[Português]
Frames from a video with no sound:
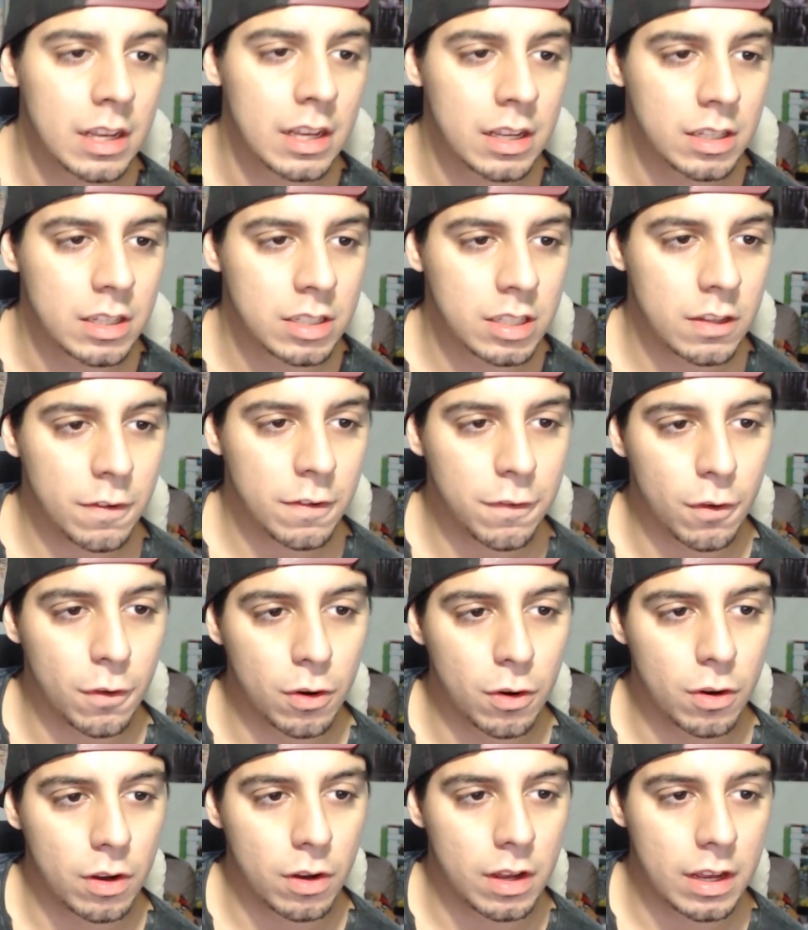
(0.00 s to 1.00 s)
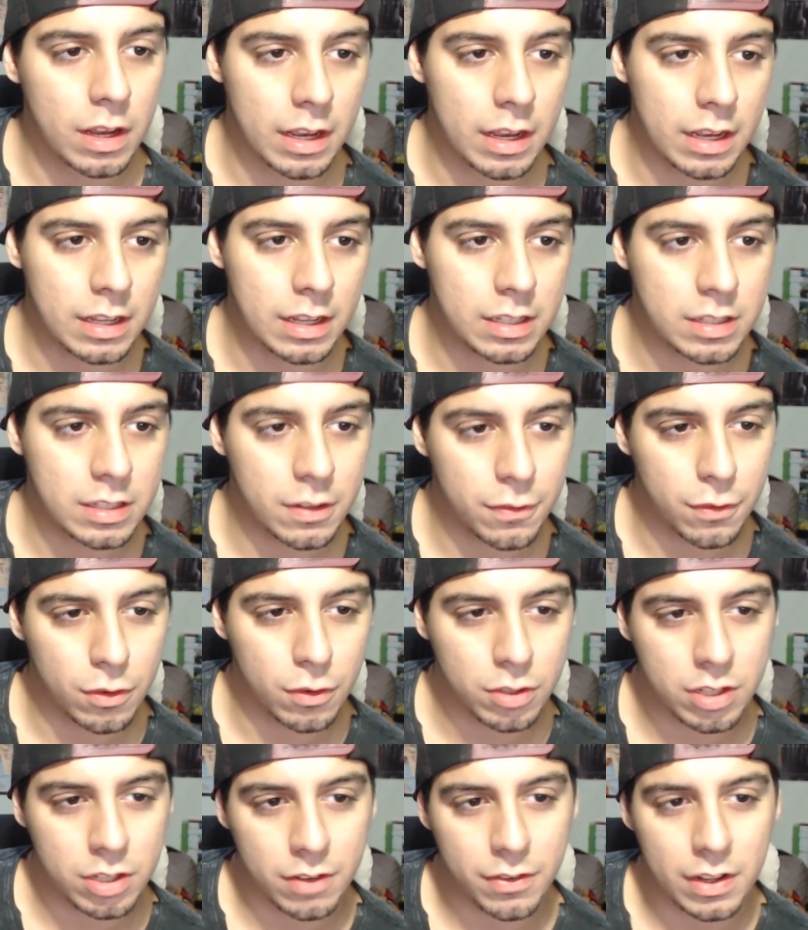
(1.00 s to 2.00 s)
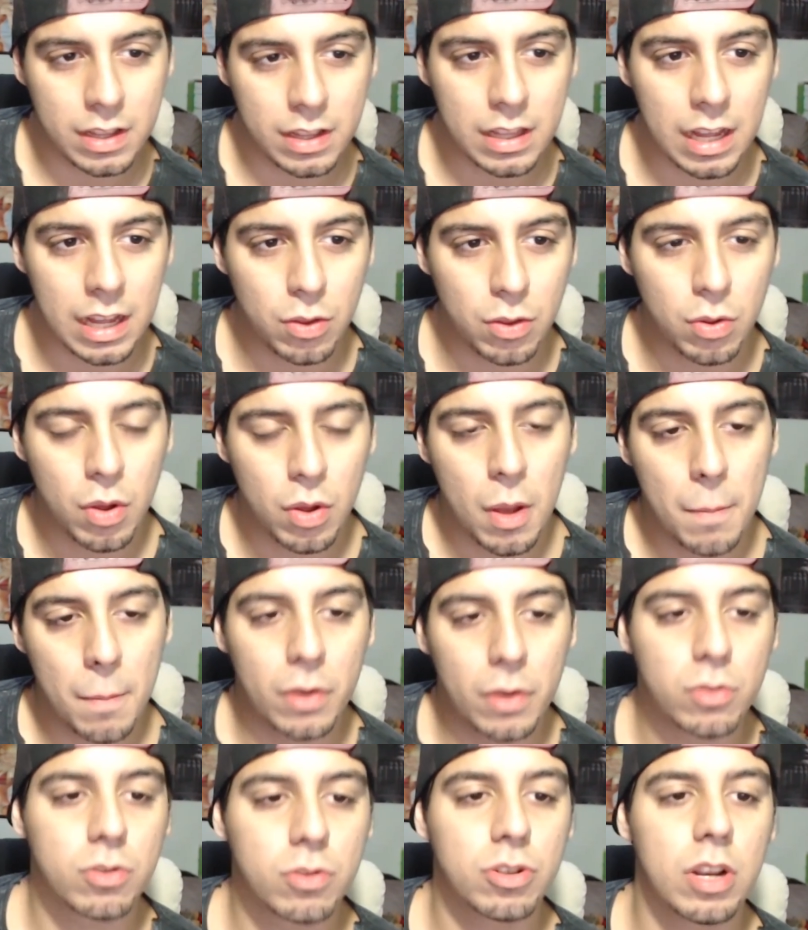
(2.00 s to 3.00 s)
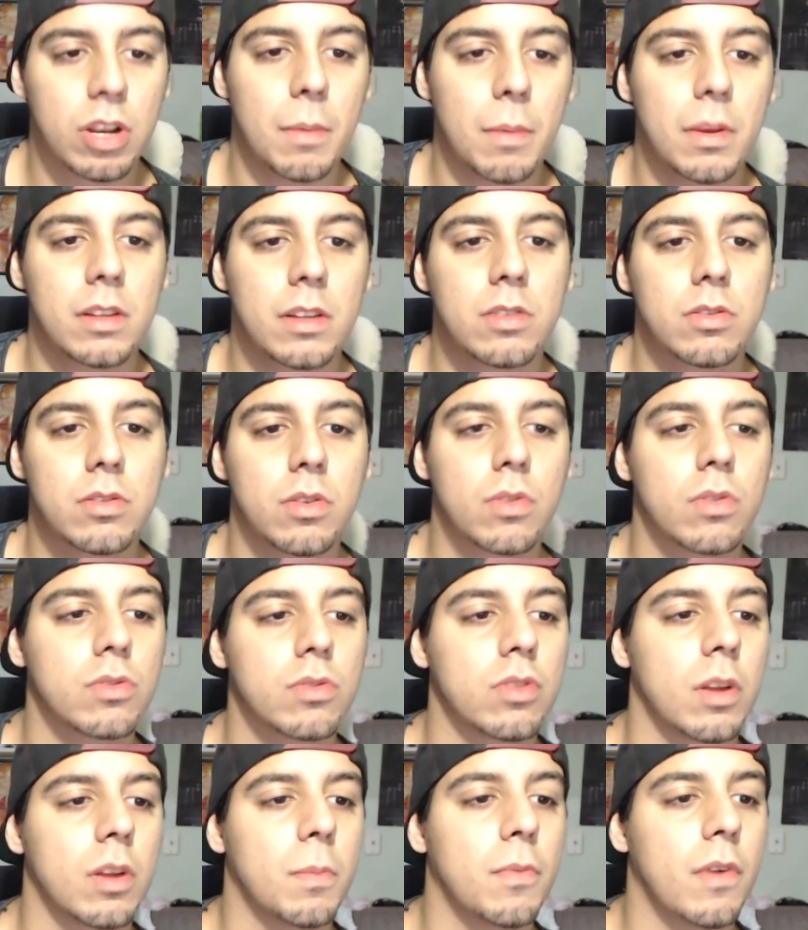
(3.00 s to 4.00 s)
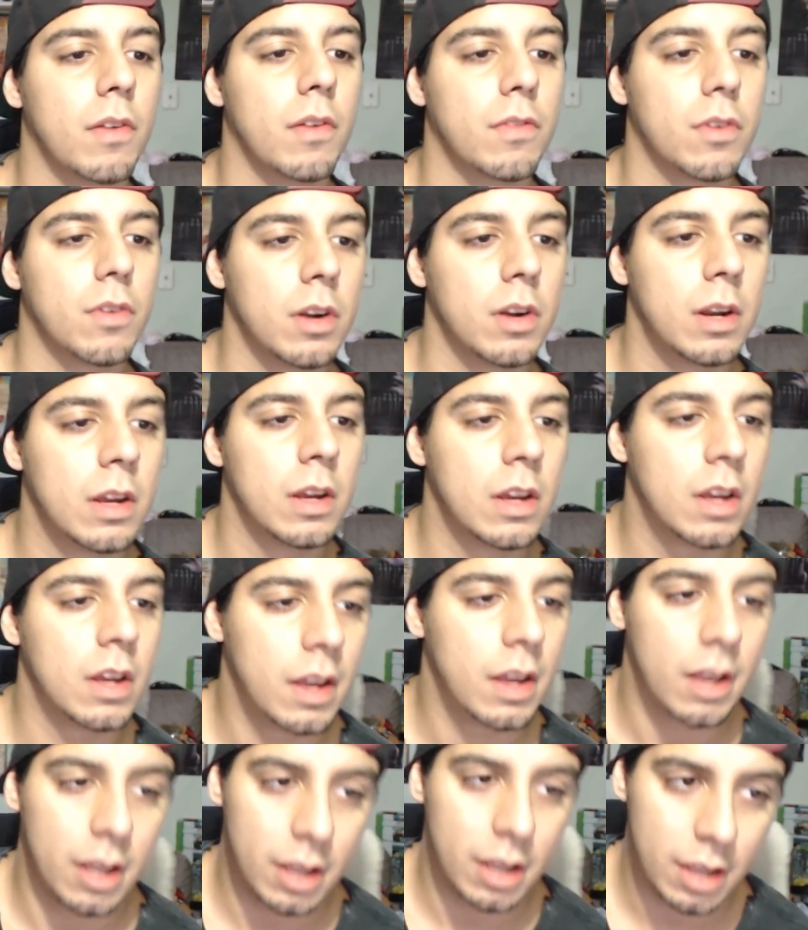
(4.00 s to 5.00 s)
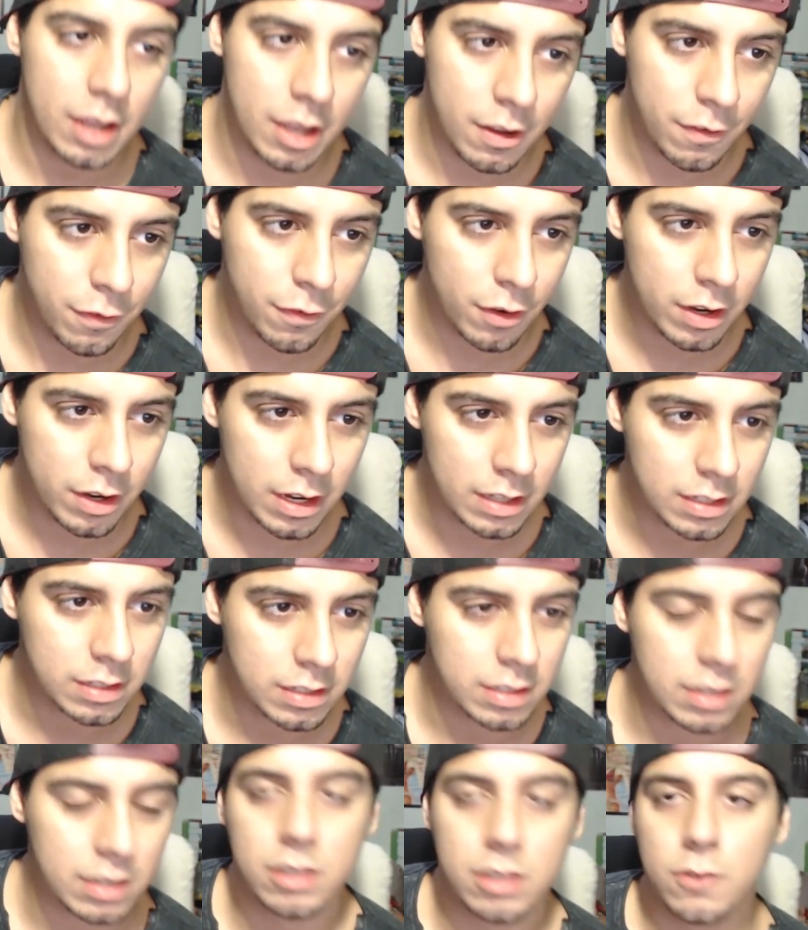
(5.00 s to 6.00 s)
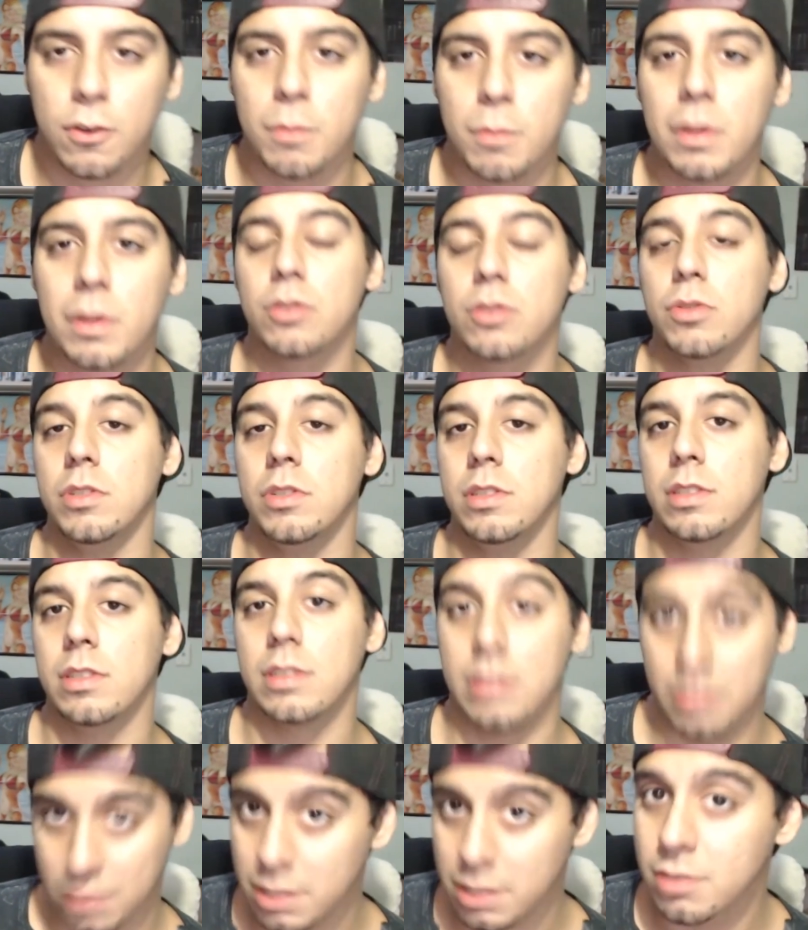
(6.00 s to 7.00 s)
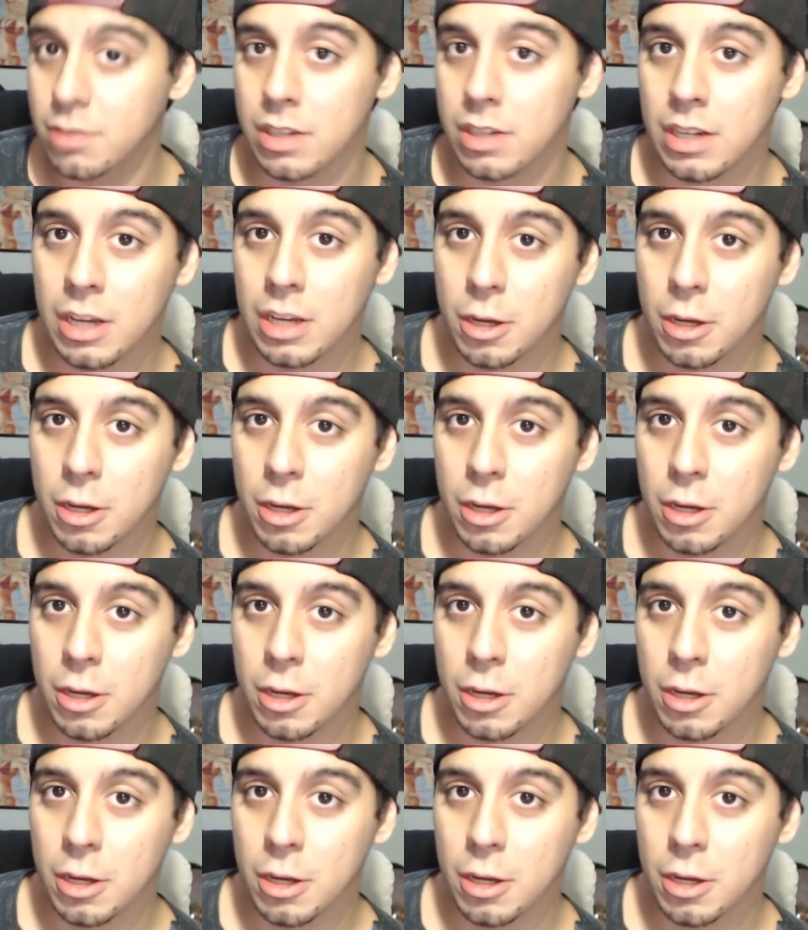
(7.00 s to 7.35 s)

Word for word: se, for, é, se fosse afetado pelos congelamentos do seu console. Por favor, é, fornece as seguintes informações. Tá vendo?